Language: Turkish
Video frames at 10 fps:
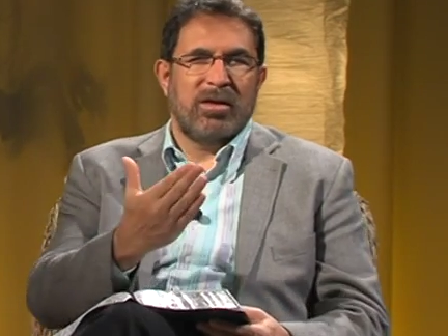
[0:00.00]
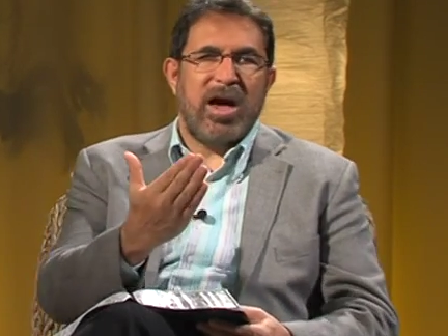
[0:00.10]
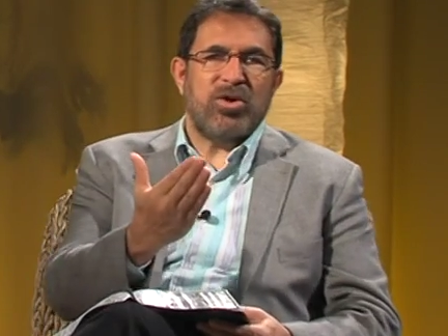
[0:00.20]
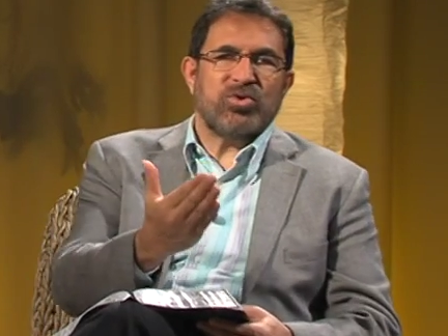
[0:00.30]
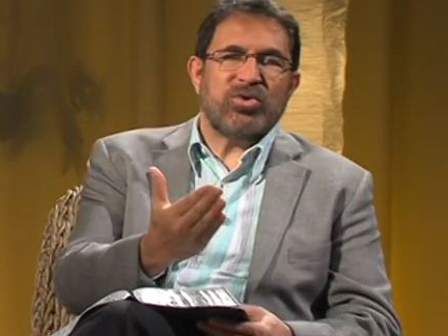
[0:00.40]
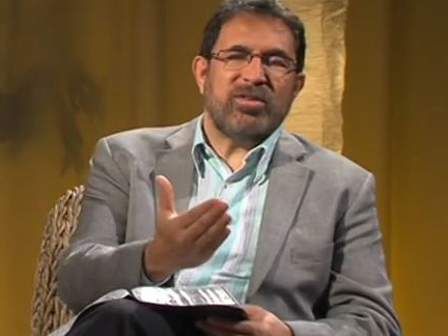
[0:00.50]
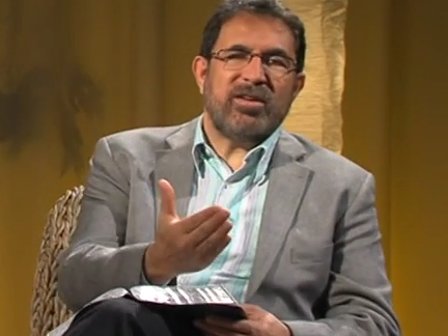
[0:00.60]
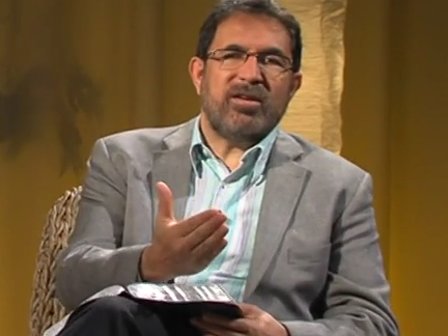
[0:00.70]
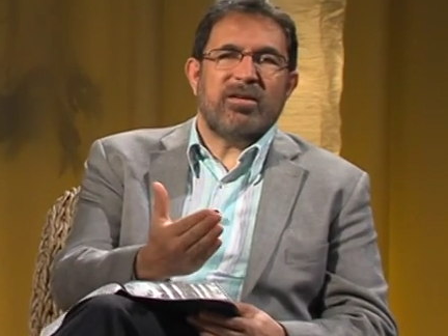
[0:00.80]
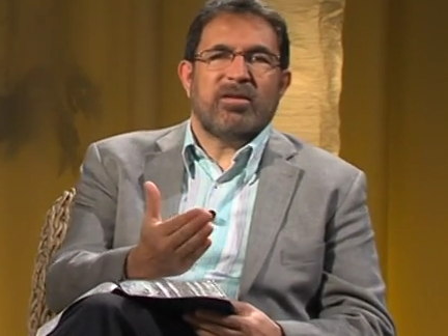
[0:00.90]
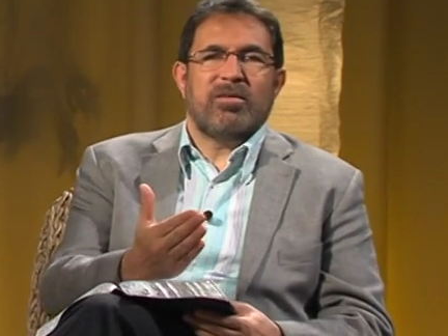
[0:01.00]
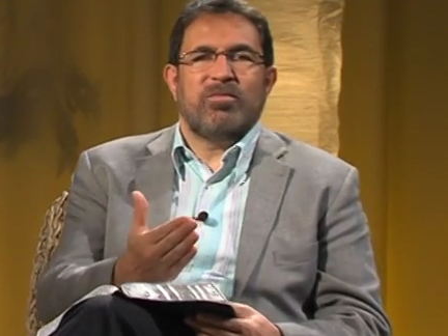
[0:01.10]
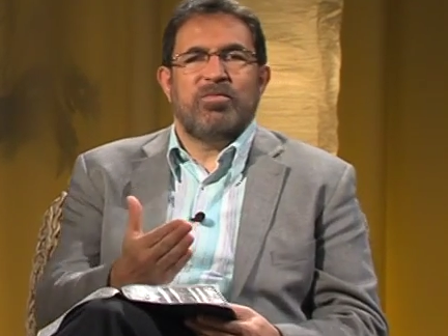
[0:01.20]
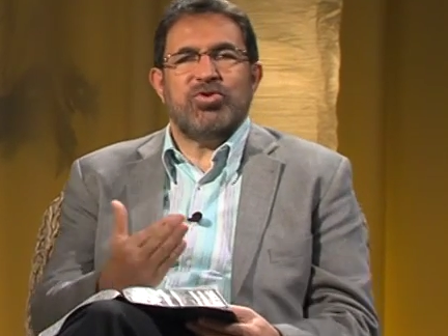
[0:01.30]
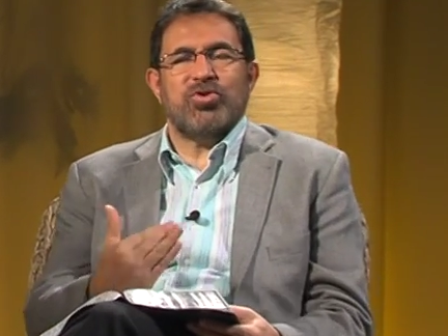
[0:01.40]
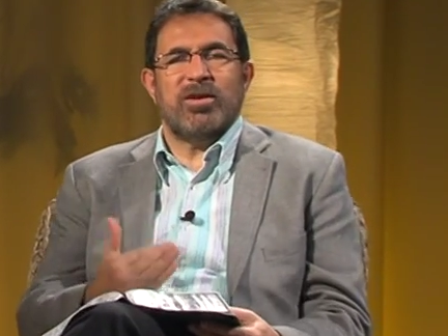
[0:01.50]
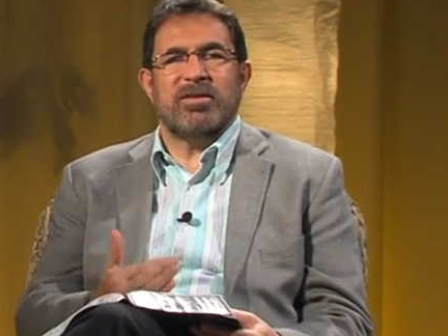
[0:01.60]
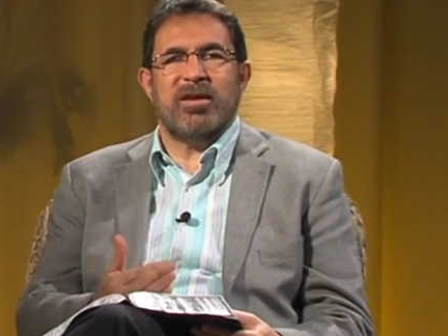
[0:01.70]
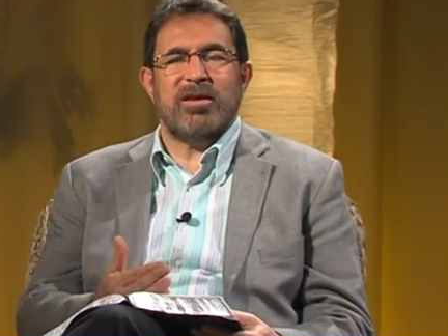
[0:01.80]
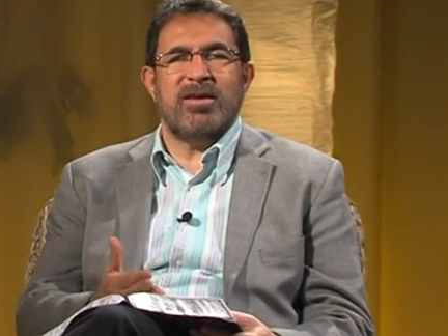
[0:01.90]
Yeryüzünde birçok
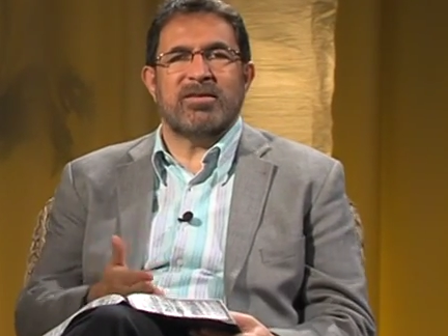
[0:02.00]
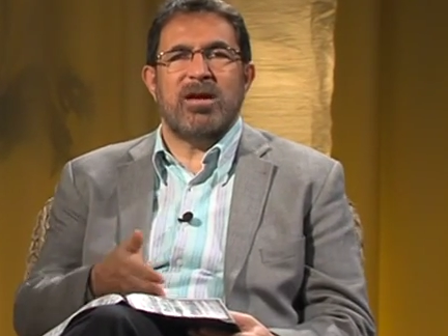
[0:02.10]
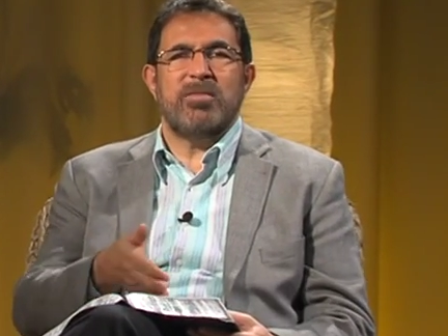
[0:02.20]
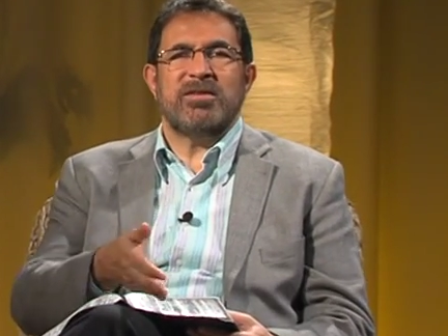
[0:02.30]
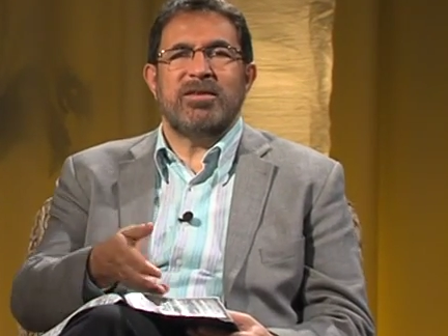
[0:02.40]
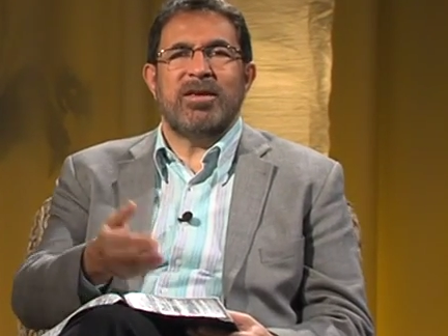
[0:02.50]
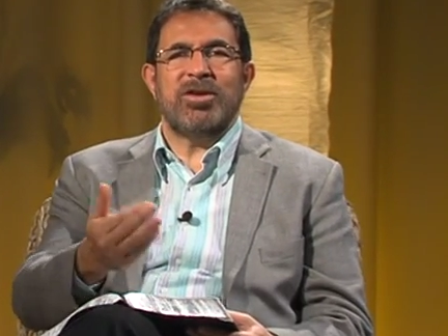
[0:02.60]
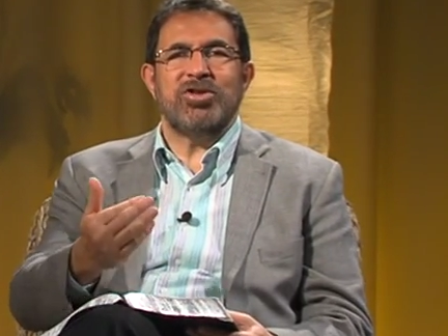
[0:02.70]
insan İsa Mesih'in